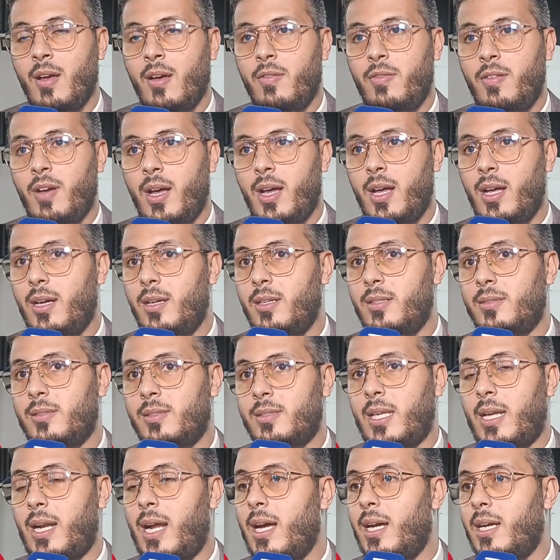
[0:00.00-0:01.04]

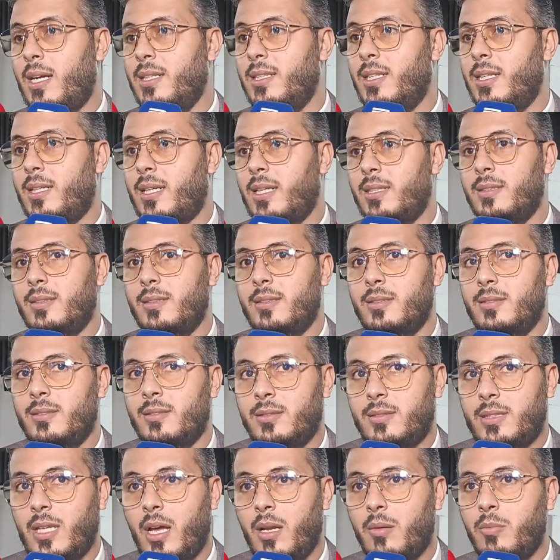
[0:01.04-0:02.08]
فصراحه حنا
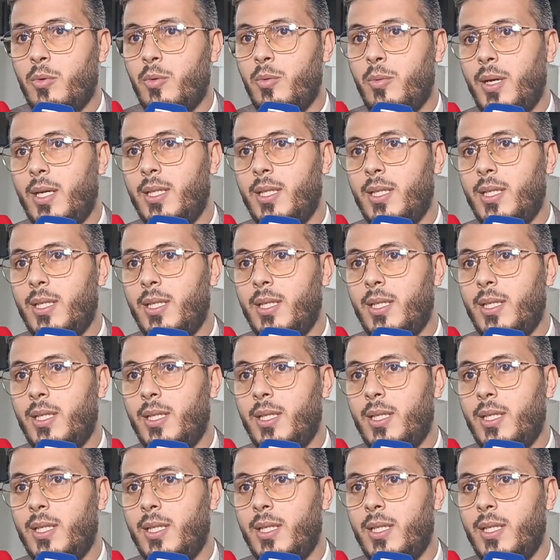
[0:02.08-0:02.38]
كنطالبوا